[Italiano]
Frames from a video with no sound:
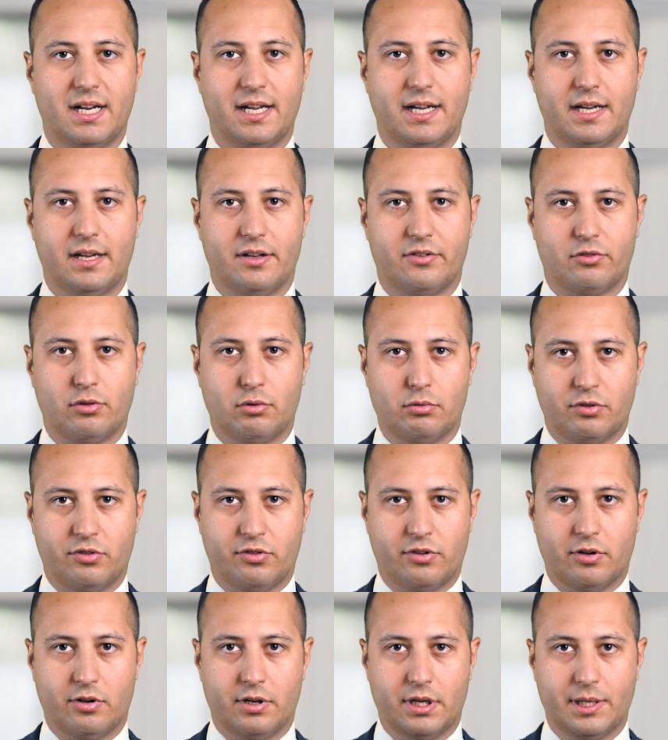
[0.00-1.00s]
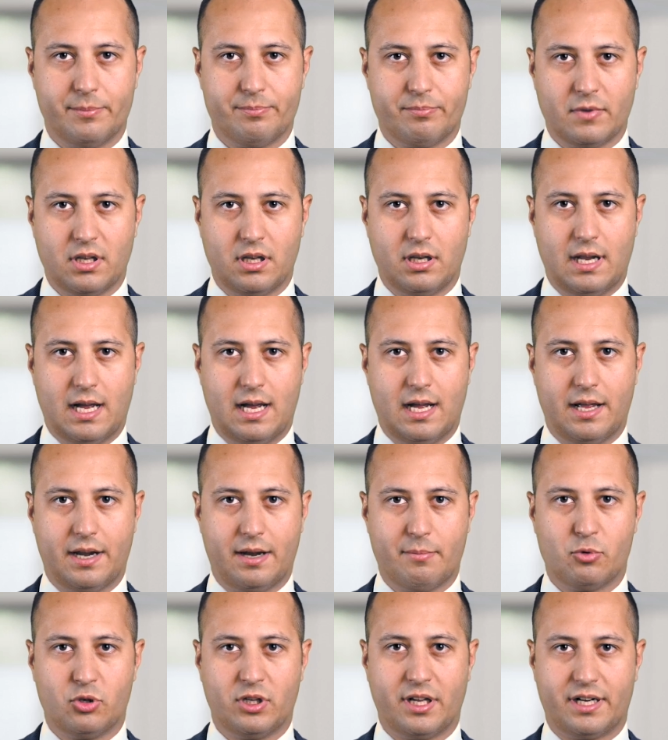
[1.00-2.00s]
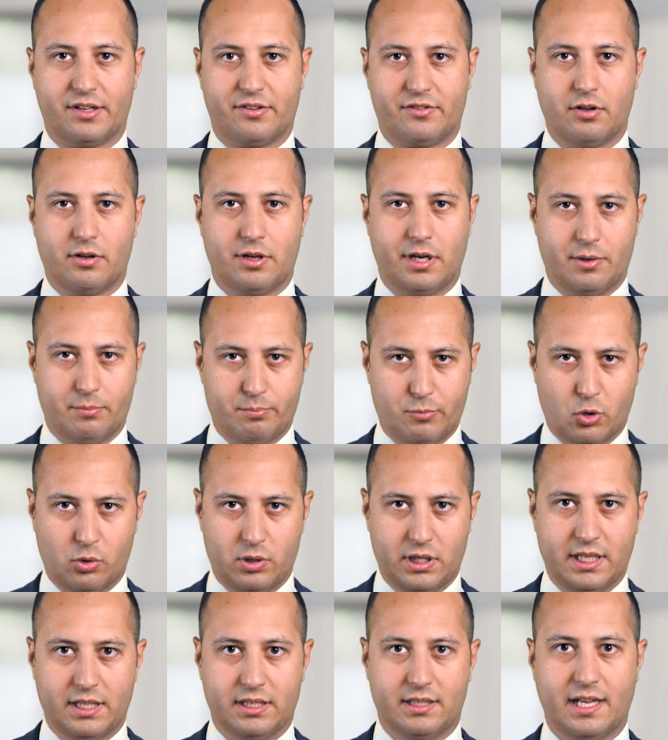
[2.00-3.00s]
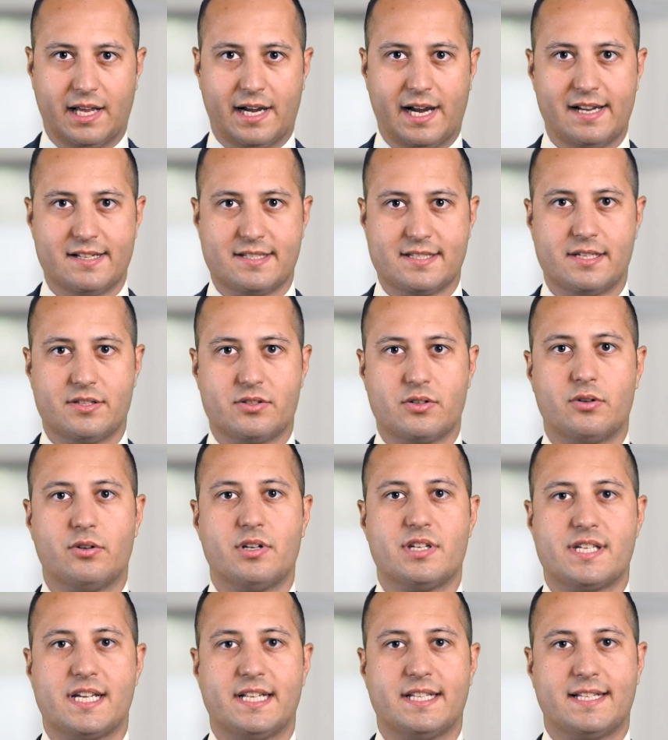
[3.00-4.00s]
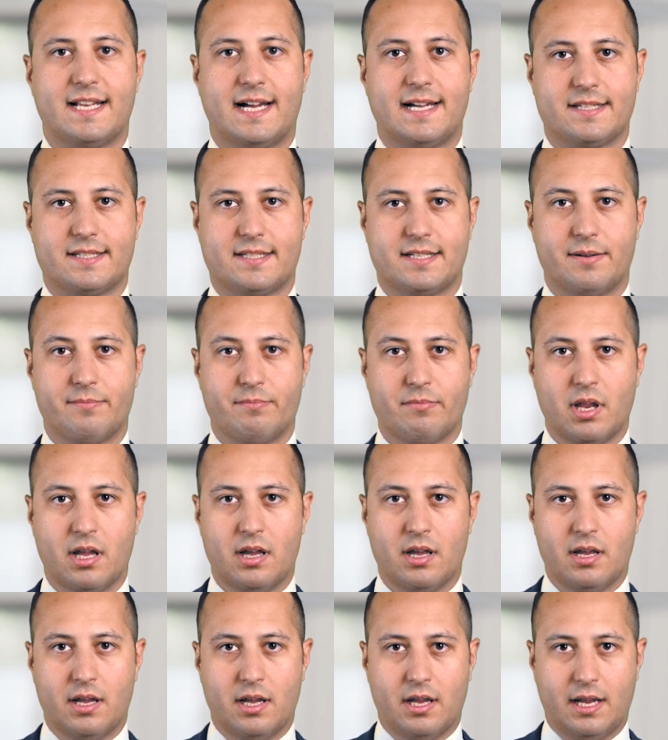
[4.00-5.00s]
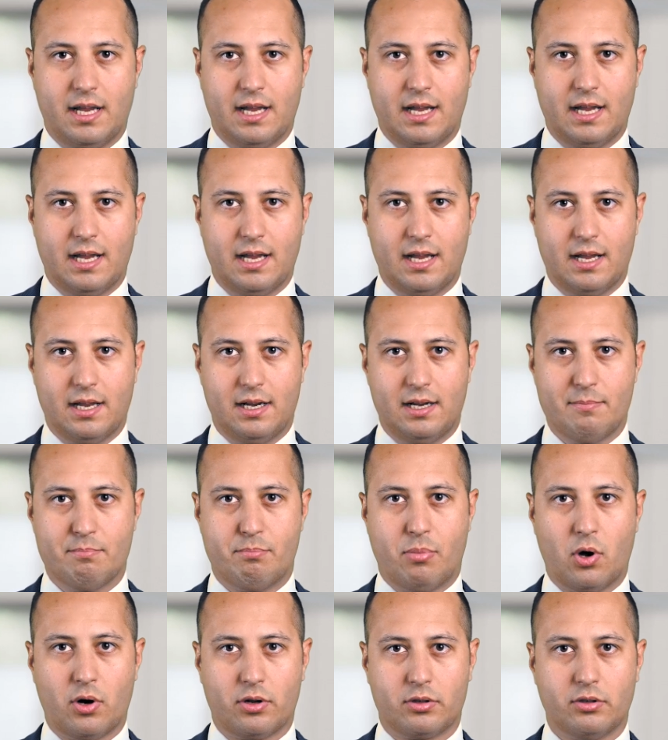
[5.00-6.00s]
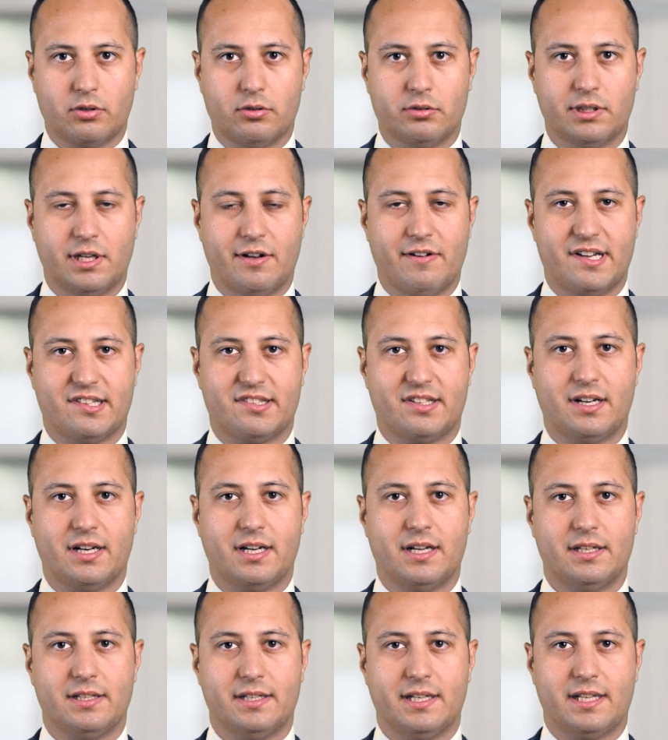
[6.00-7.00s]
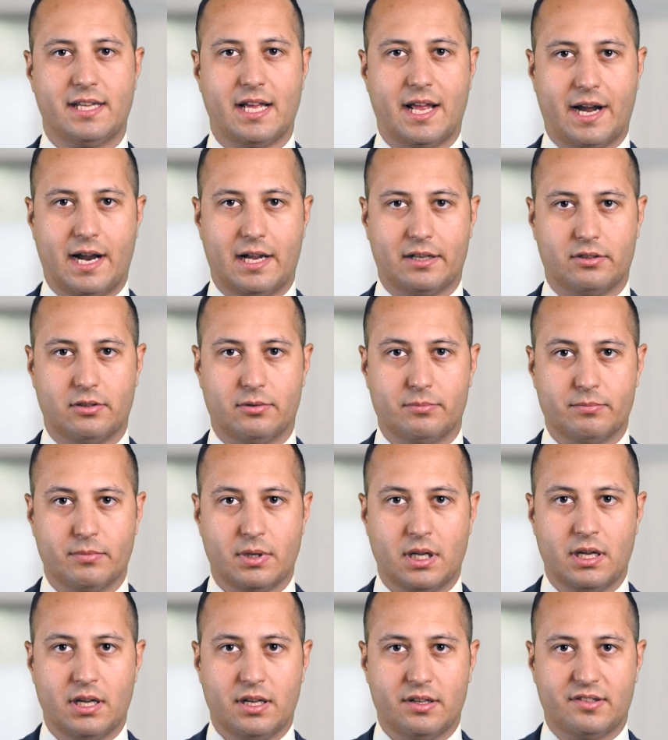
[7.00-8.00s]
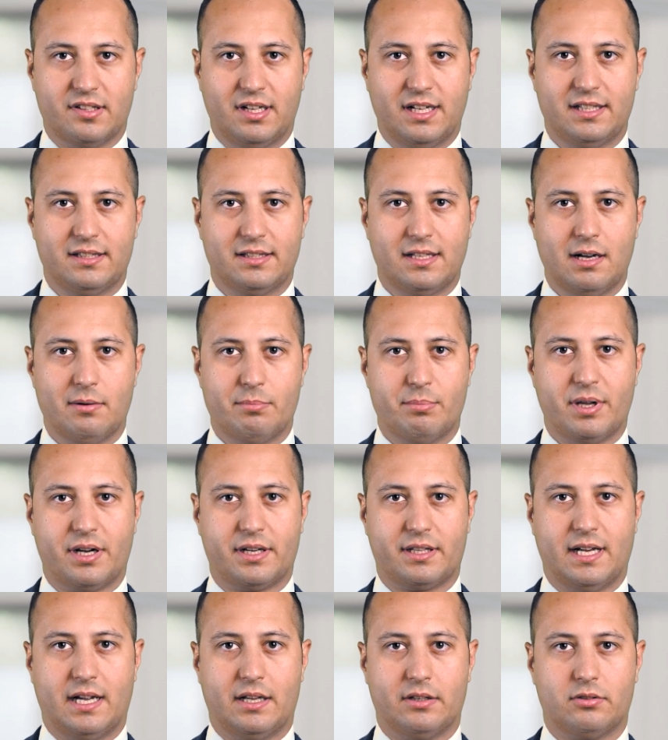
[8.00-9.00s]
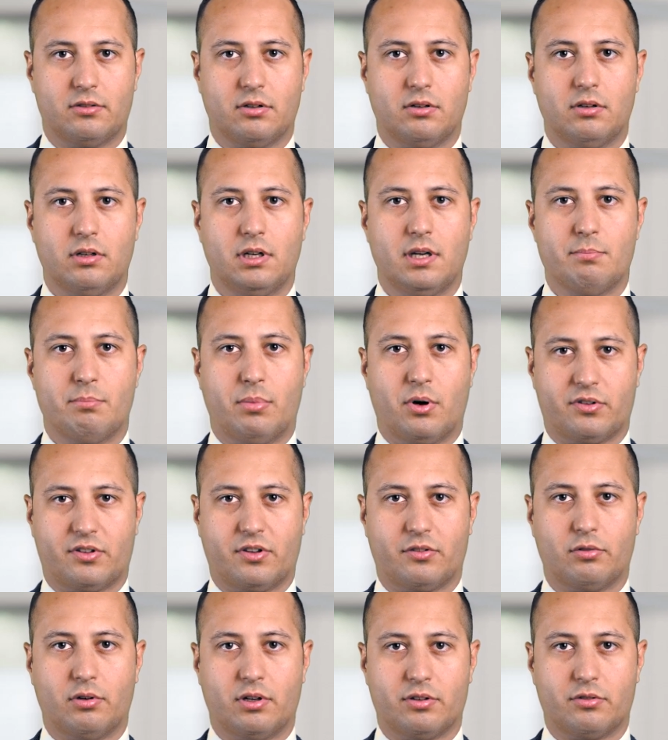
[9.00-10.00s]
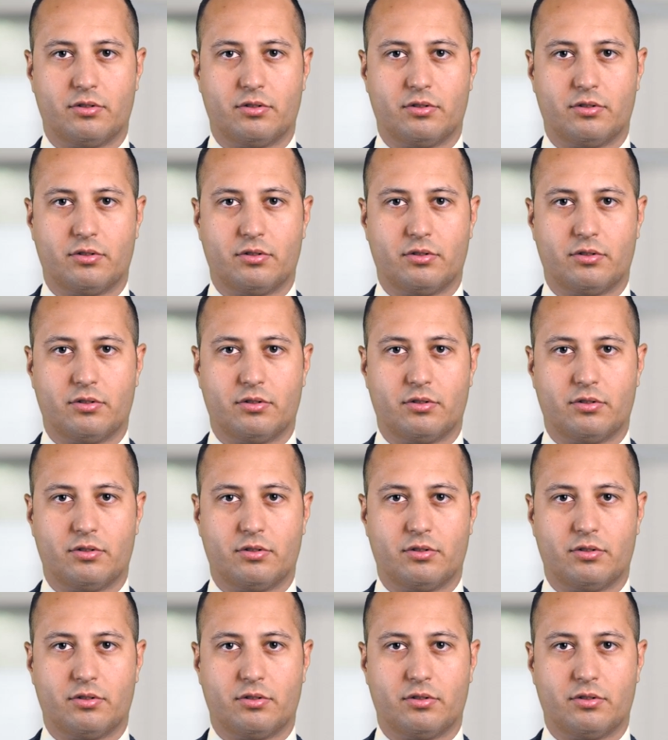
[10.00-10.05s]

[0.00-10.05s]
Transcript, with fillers: le soluzioni la remunerazione o gli interessi sono esentasse e l'importo non deve essere dichiarato. Slitta pertanto l'imposta sulla